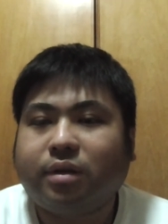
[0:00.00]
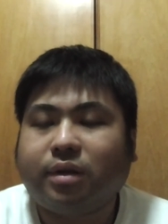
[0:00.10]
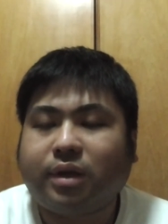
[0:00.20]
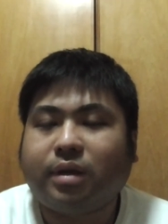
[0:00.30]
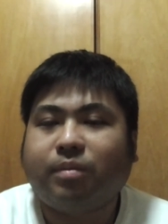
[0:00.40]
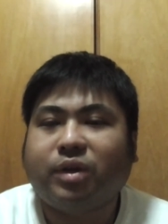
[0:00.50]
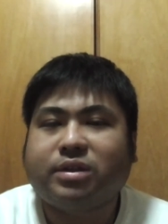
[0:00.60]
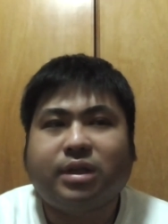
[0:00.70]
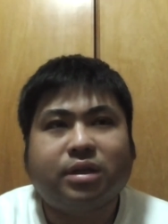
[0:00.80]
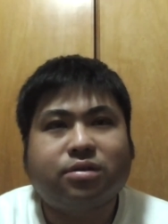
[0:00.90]
ね、
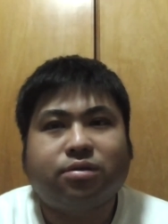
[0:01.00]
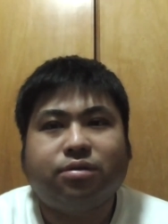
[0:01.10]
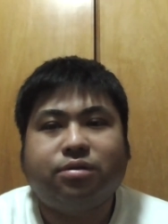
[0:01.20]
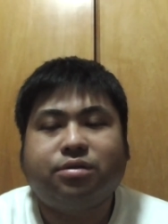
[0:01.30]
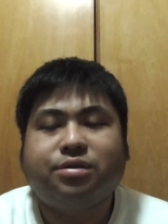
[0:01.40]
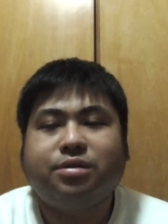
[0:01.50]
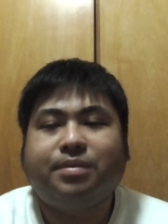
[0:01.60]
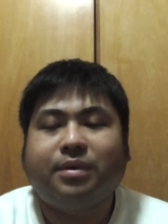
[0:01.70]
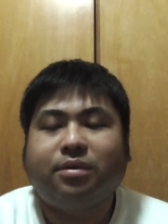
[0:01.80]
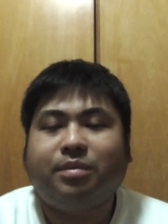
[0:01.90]
最近ちょっと
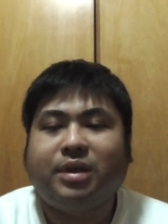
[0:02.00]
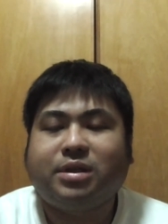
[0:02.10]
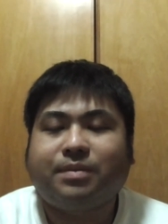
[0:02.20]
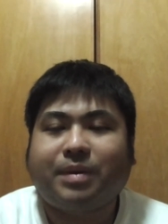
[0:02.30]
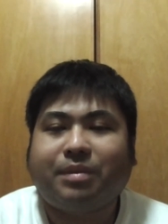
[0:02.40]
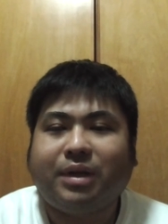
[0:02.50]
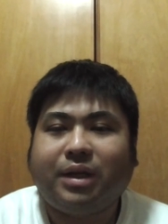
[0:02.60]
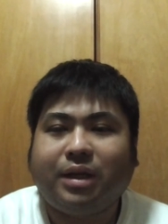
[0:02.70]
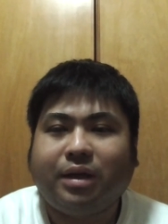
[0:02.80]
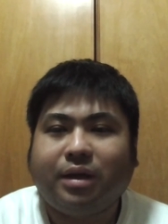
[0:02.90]
YouTuber のイメージもあんま
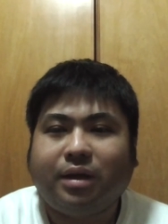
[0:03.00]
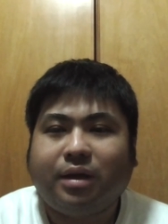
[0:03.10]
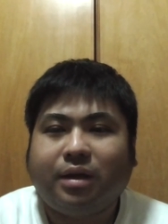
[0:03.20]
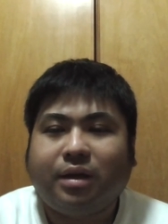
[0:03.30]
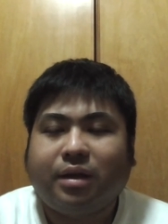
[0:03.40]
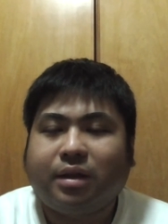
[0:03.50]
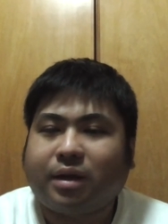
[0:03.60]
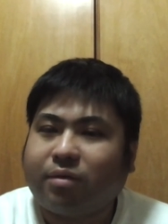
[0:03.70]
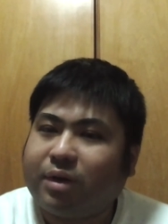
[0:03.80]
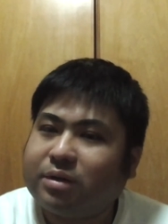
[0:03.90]
り、な
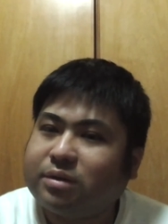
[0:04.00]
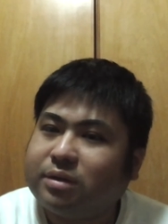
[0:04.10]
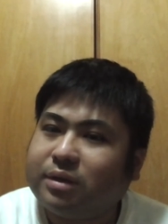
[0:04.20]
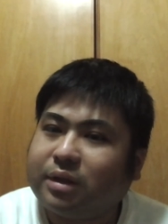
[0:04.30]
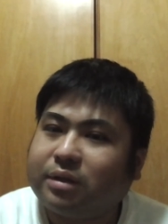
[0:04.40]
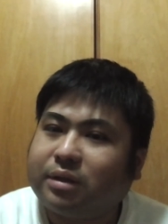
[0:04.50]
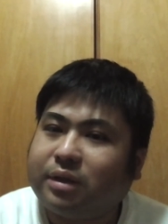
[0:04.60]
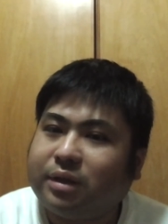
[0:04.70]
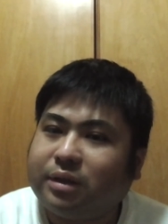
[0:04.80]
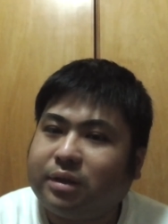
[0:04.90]
んか悪くなっ
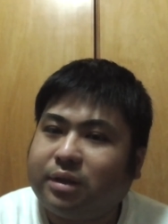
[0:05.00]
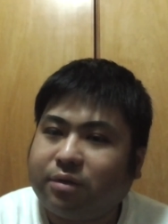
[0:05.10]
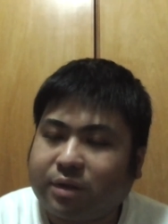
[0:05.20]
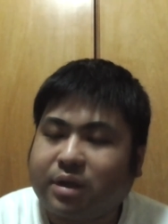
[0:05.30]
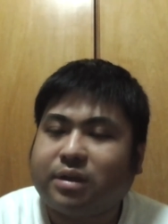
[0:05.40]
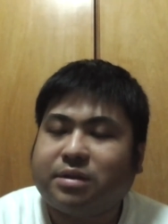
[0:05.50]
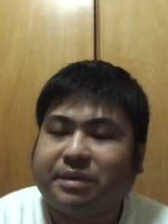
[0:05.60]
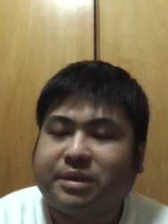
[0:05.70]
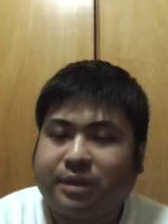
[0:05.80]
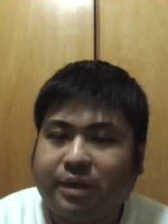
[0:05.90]
て、っていうような気がし
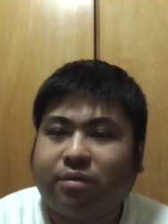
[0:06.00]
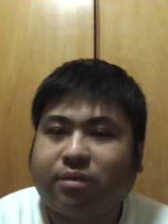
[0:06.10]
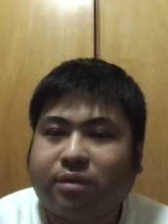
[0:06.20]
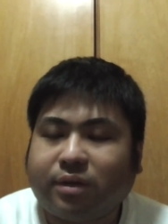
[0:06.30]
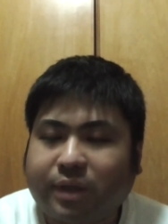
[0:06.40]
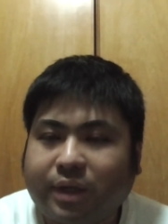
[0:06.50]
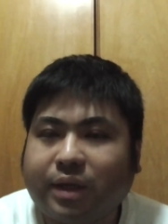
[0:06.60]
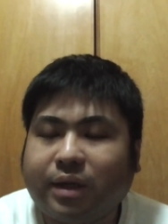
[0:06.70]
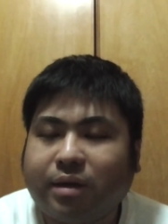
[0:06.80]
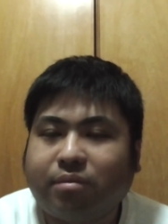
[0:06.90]
ますね、本当にね。